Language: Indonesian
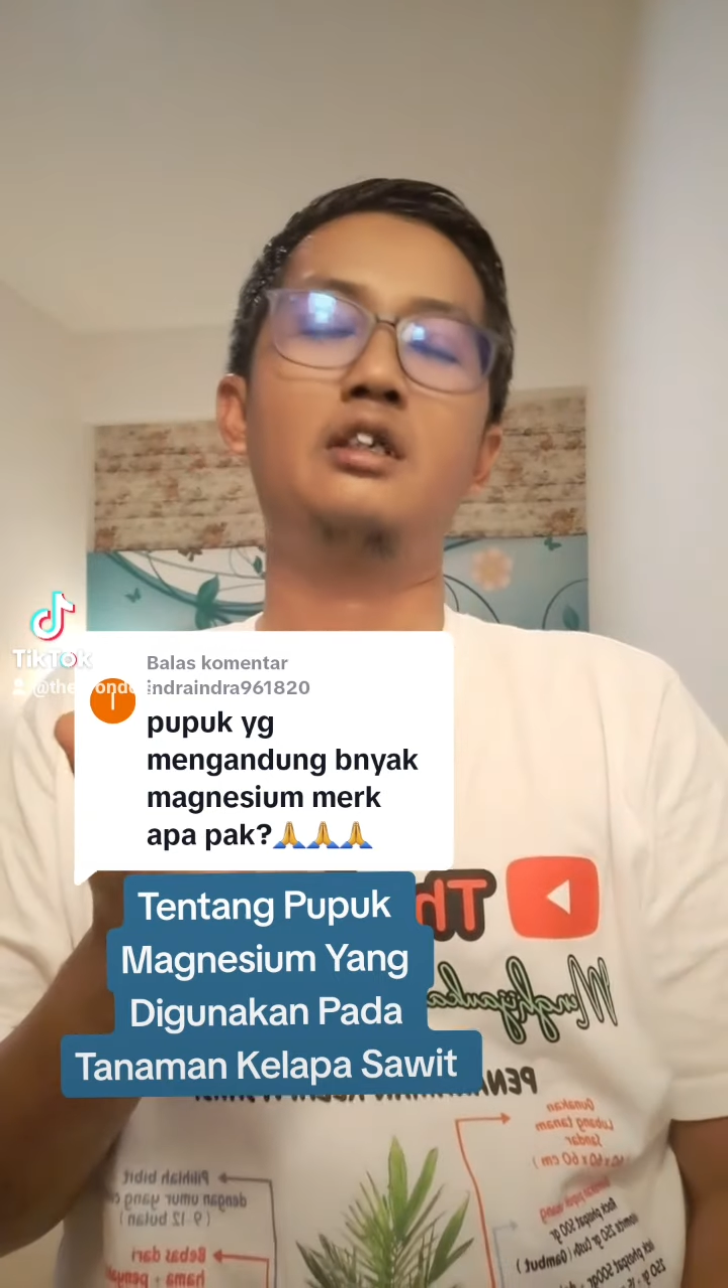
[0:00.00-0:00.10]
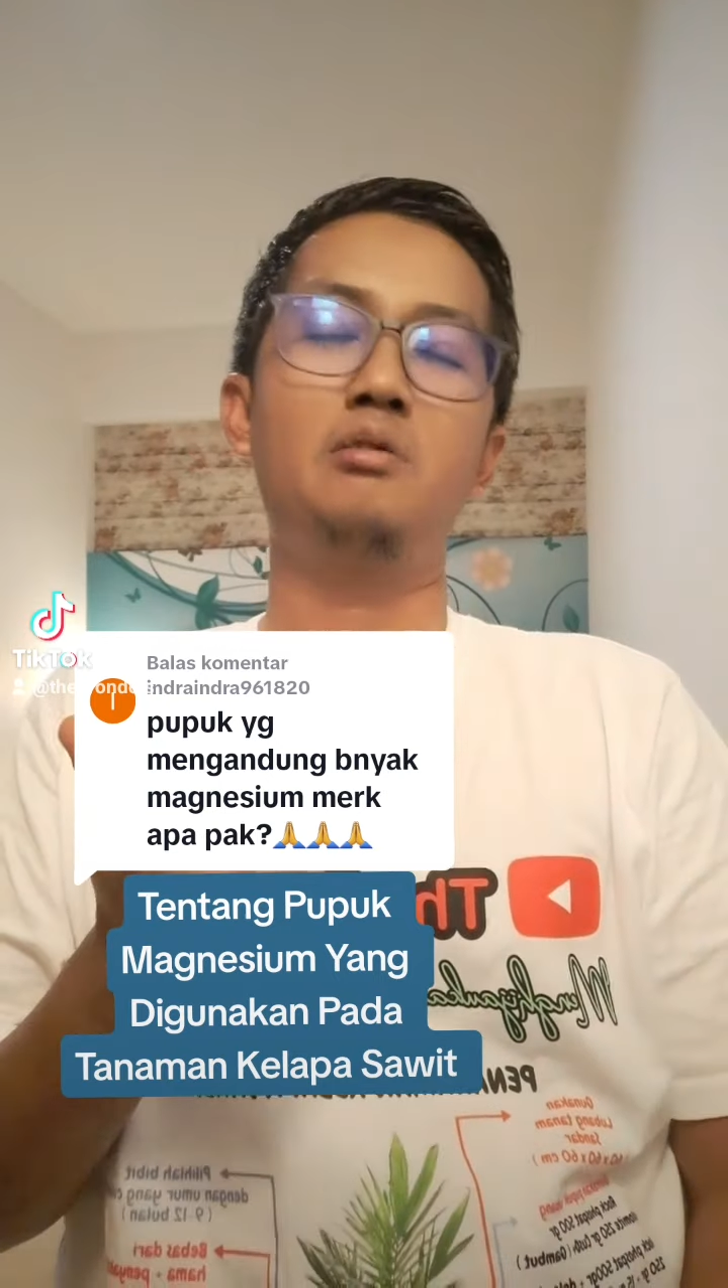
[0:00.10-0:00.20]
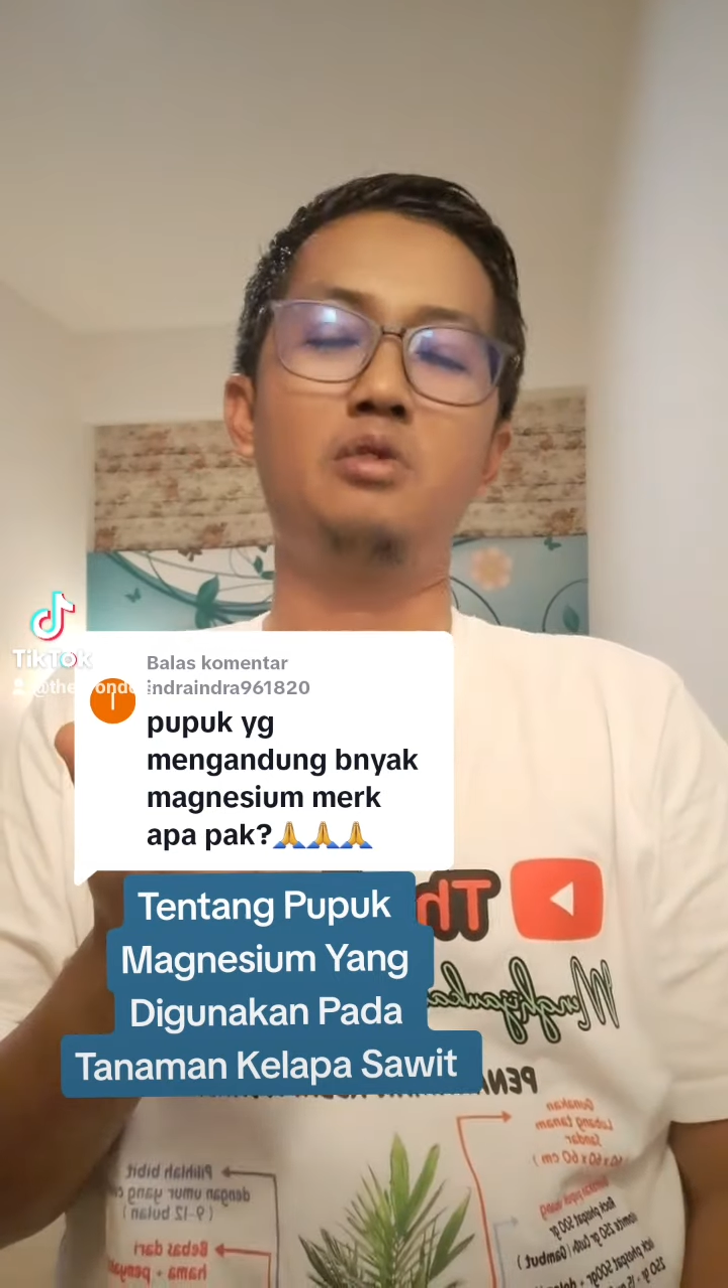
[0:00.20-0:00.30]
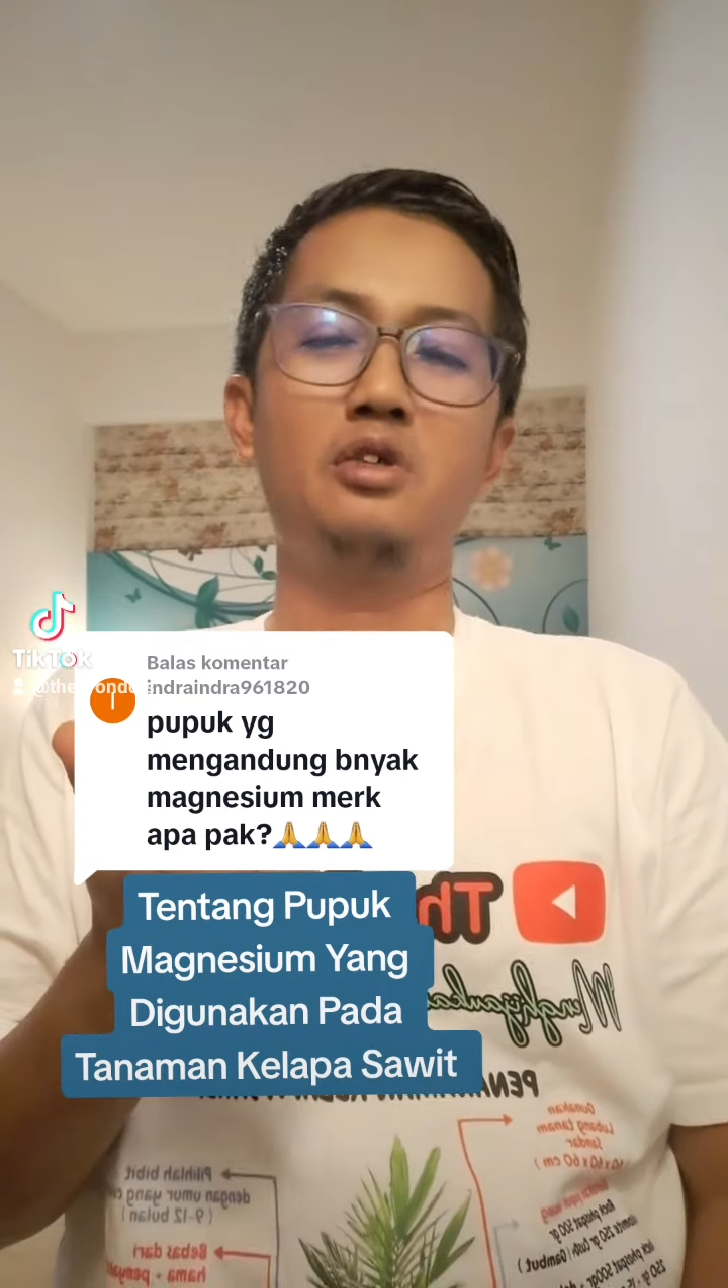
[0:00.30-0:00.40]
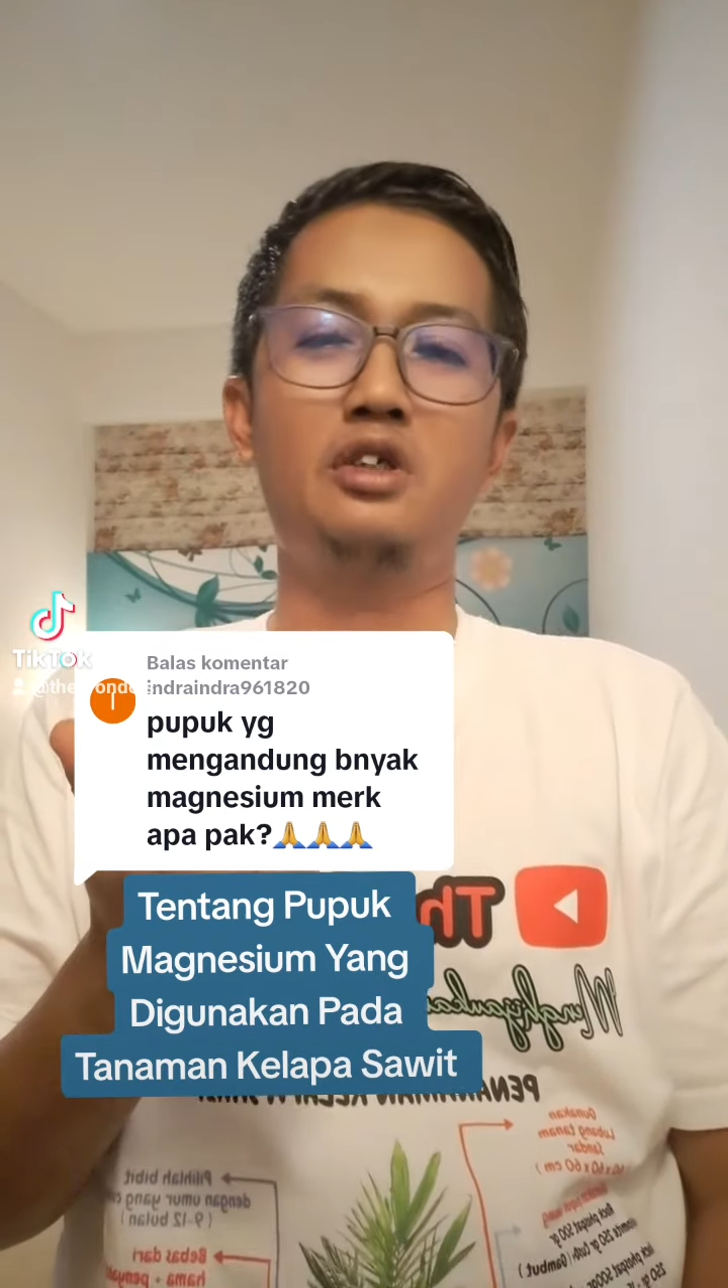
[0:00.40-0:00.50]

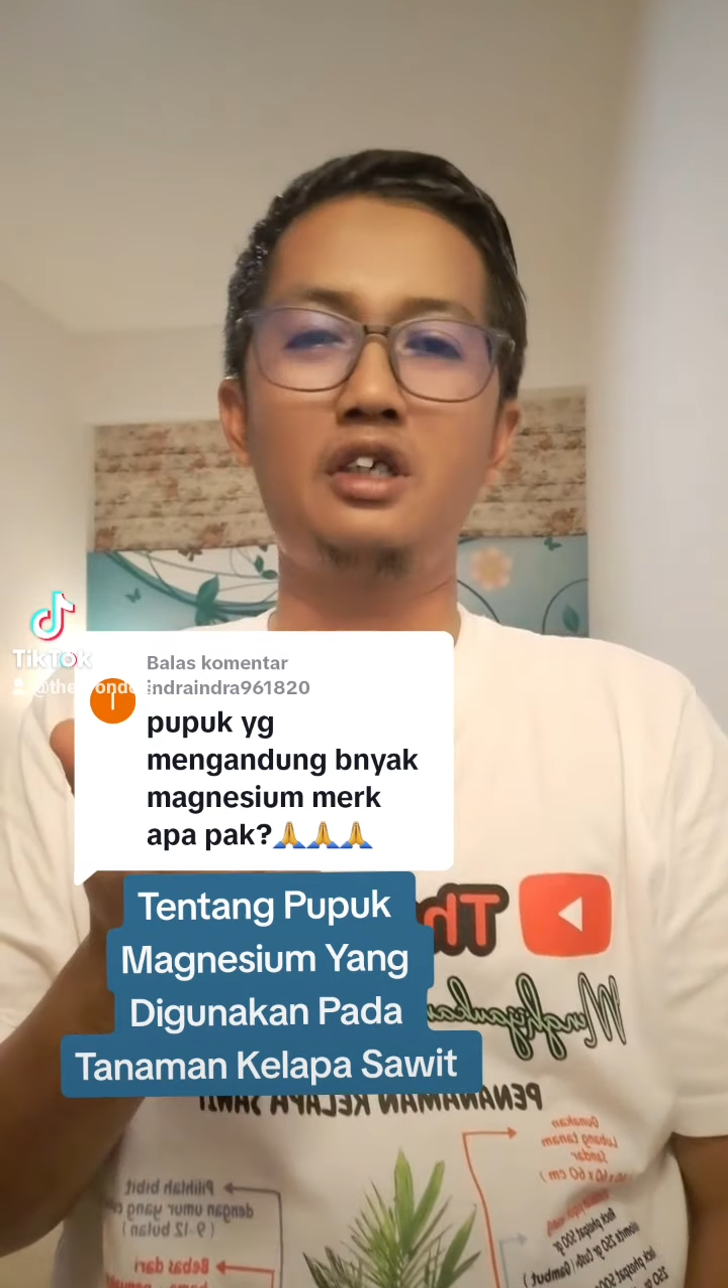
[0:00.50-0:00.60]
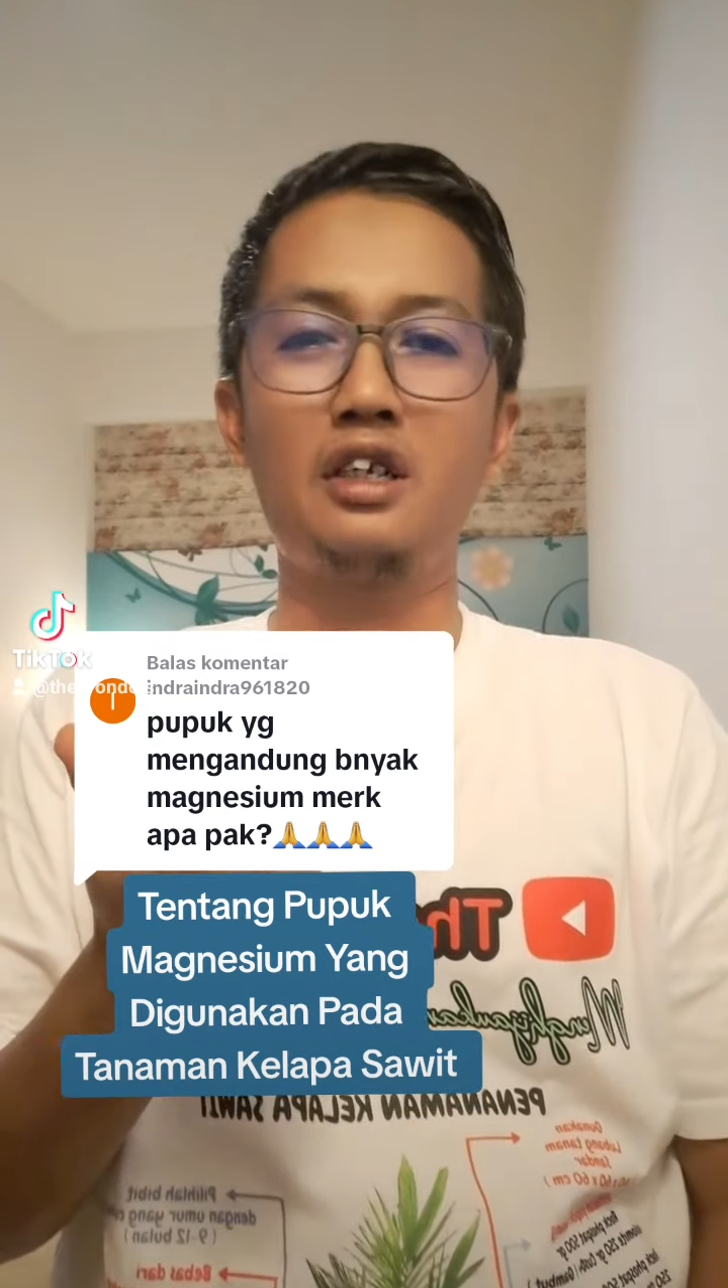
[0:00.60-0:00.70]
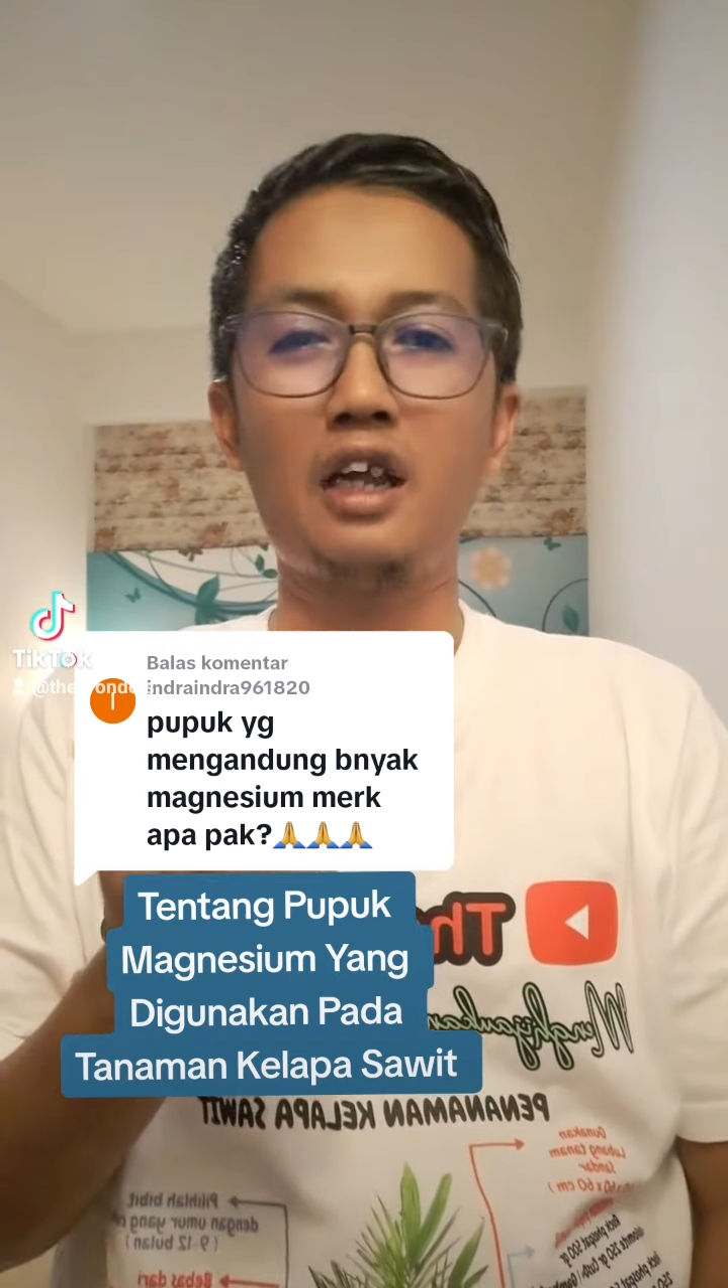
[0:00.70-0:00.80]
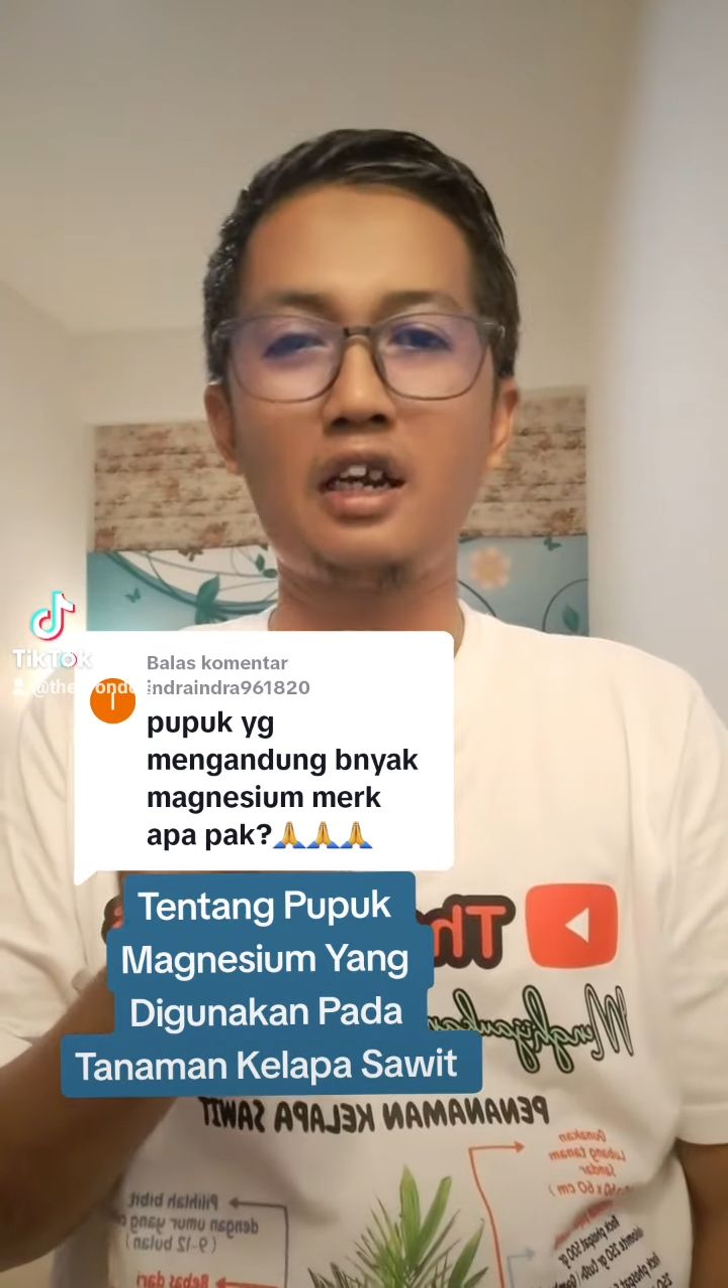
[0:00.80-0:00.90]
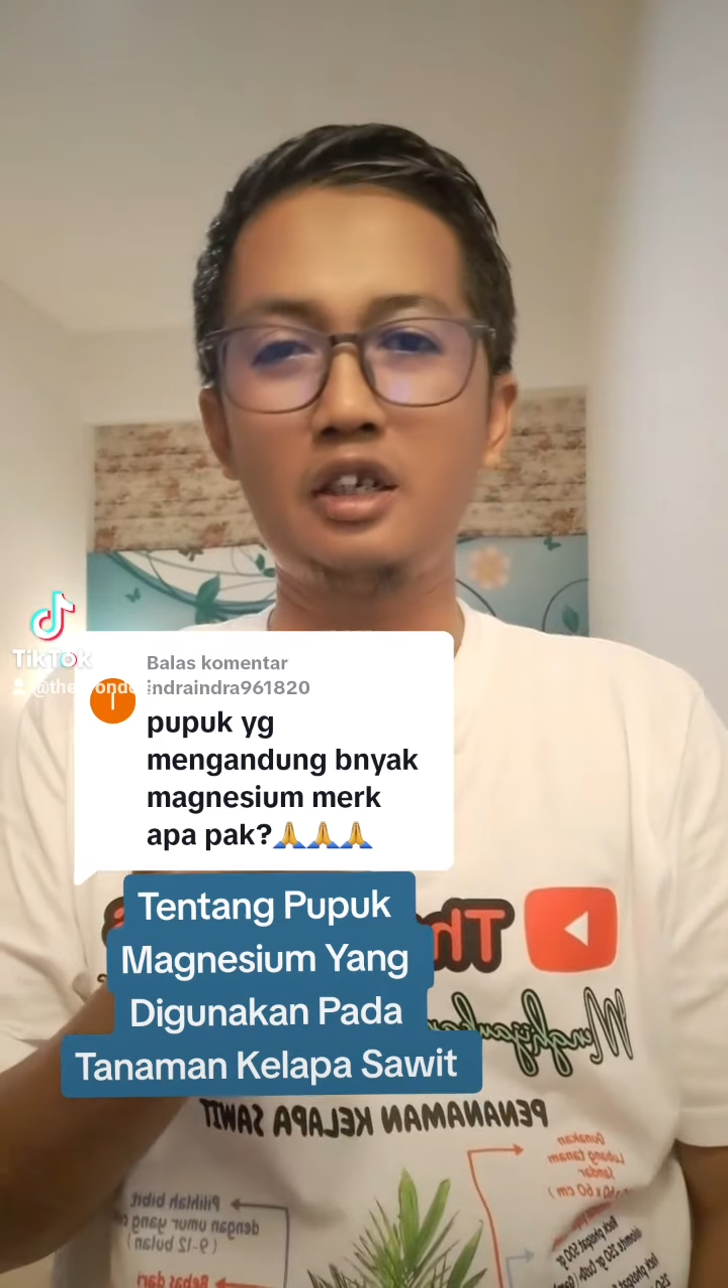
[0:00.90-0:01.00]
Kemudian